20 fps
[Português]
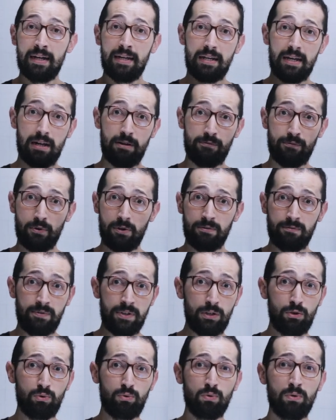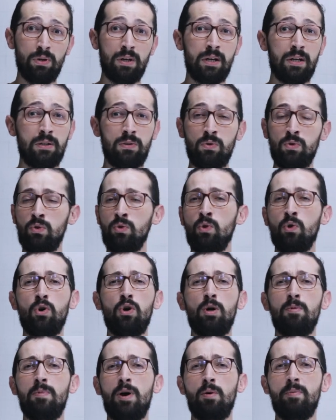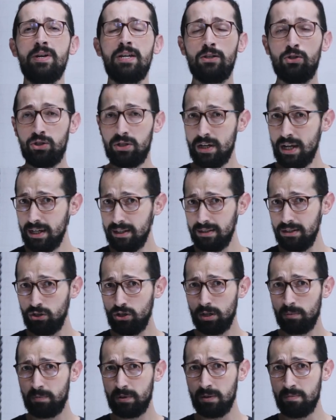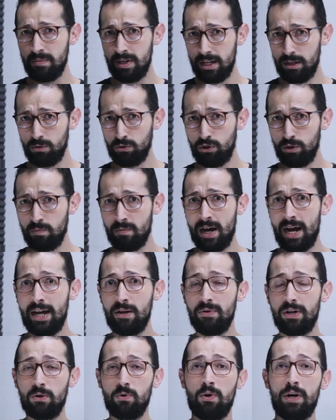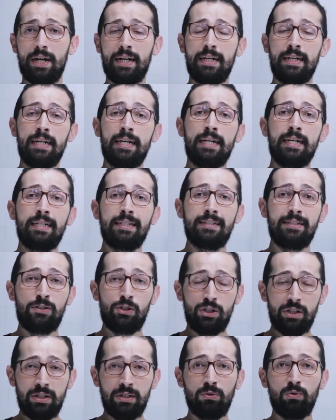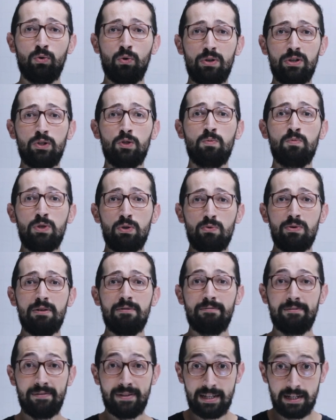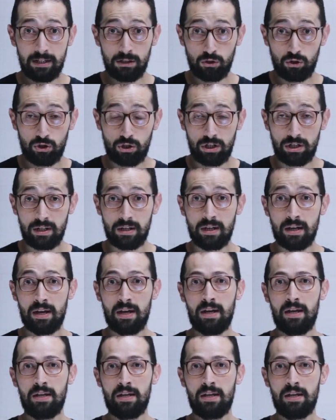E ele foi visto normalmente nesse dia 1 de maio agora de 2020.